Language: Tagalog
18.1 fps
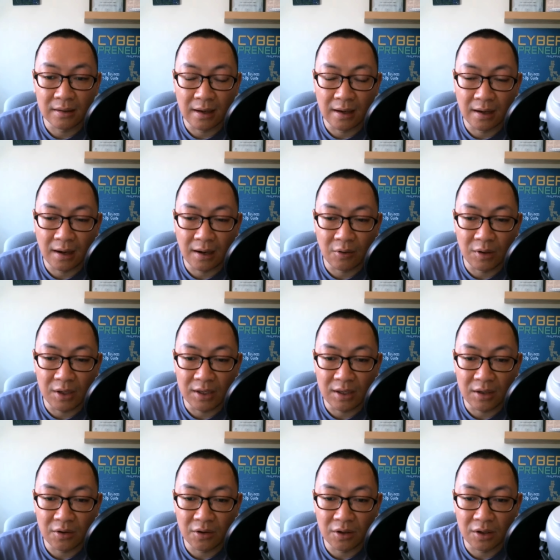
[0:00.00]
uh,
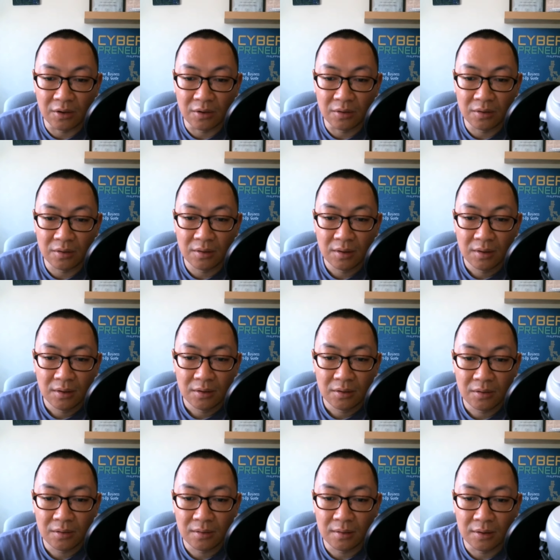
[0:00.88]
ulitin ko no
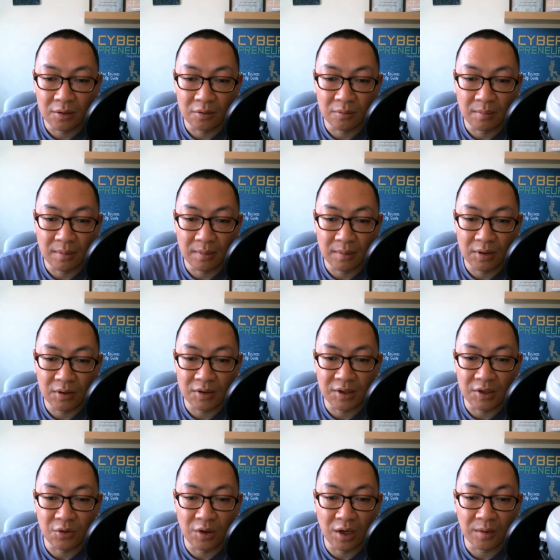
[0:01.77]
yung yung
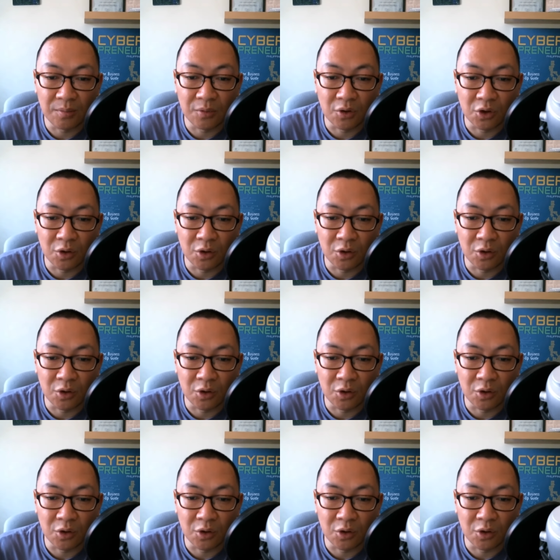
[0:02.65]
sinulat mo.